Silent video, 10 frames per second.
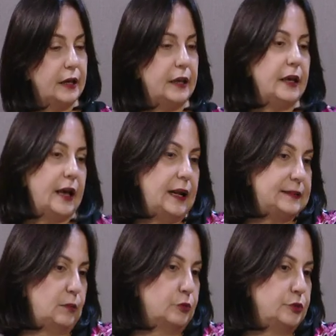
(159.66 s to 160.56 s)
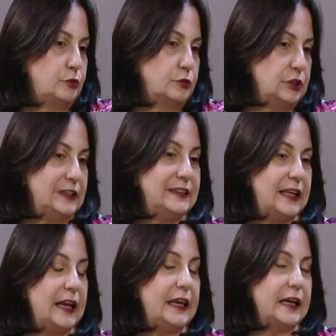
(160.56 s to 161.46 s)
E ela está muito
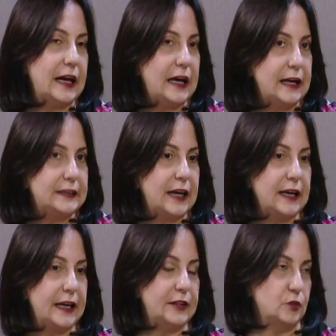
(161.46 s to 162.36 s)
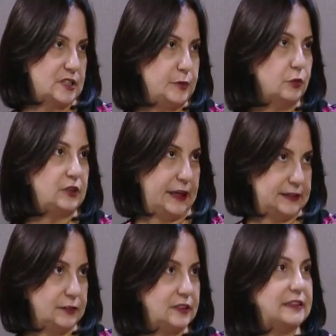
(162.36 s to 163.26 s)
interligada à Lei
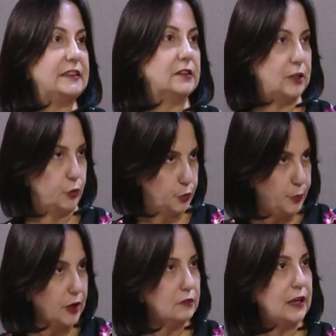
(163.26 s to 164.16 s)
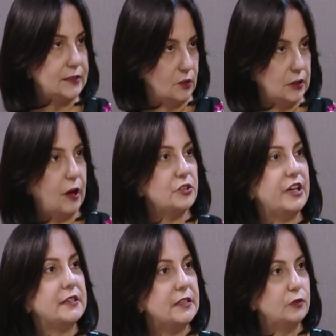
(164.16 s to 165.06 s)
12.305, que é o do Plano Nacional de
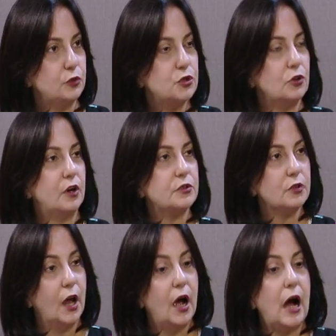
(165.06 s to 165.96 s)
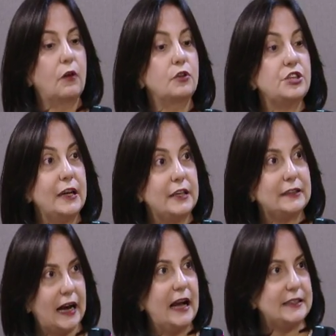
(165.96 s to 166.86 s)
Resíduos Sólidos, aonde ele
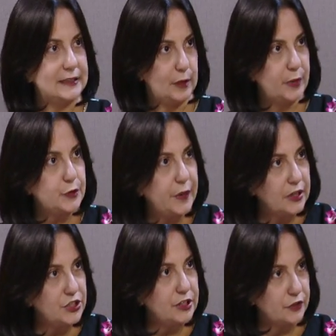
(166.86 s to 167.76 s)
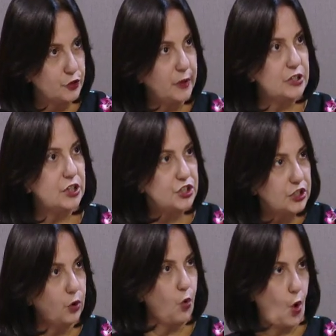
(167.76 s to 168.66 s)
traz essa perspectiva de uma
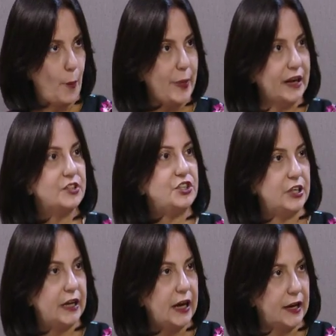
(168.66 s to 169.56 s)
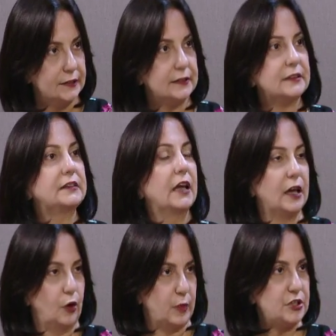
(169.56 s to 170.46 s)
gestão compartilhada, né?
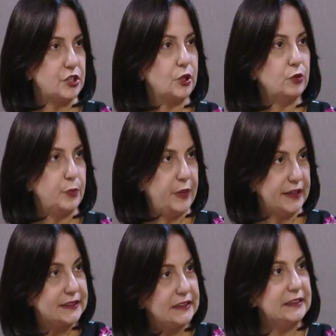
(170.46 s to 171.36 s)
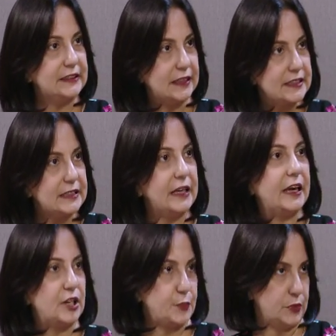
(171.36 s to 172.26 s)
Uma gestão que precisa ser
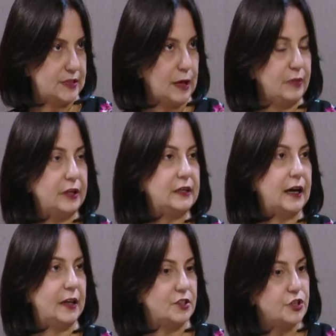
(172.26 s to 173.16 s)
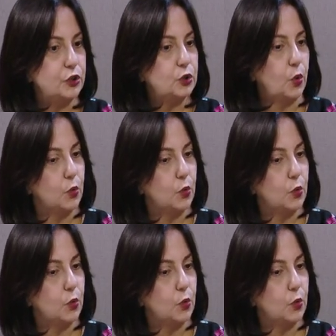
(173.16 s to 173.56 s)
responsabilidade Doutora de Sônia,